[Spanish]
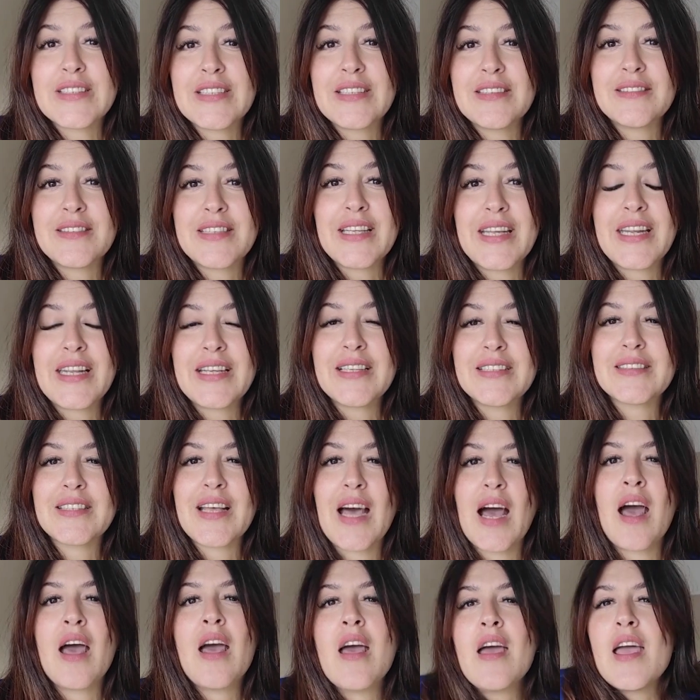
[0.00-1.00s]
que te
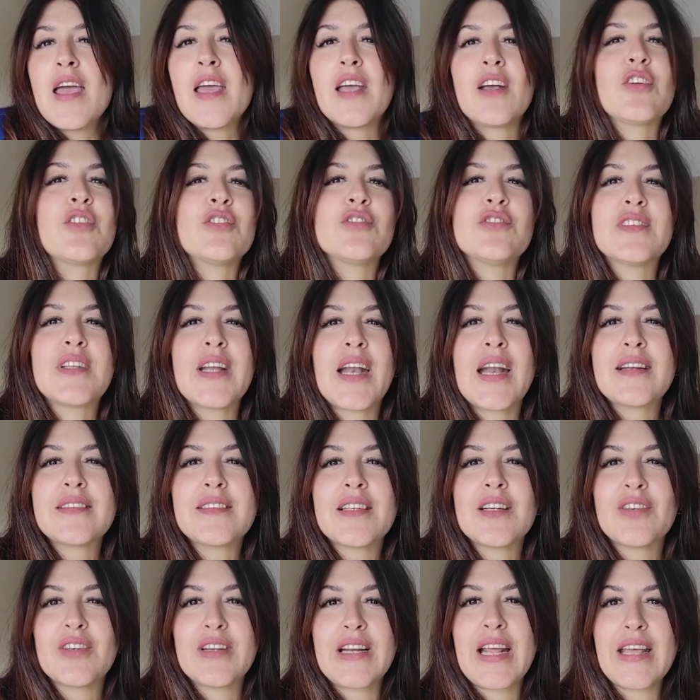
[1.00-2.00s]
interesa,
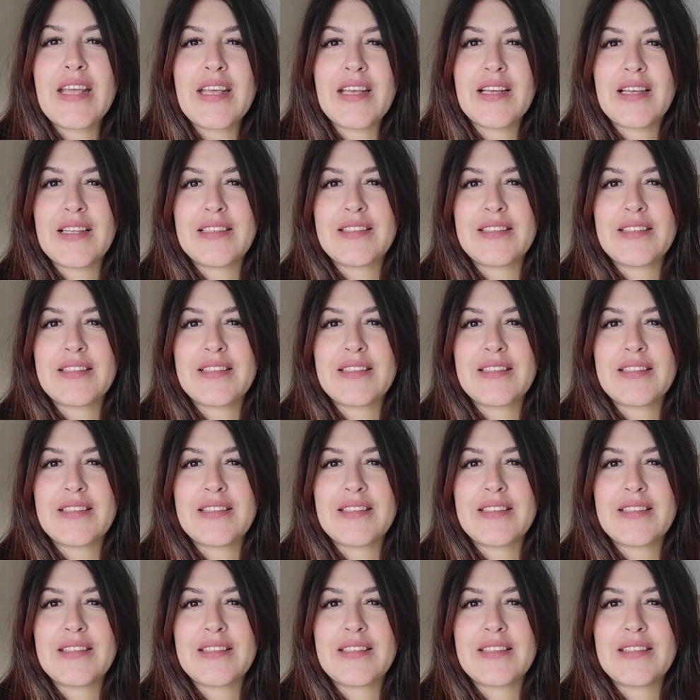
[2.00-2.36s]
encontrarte con alguien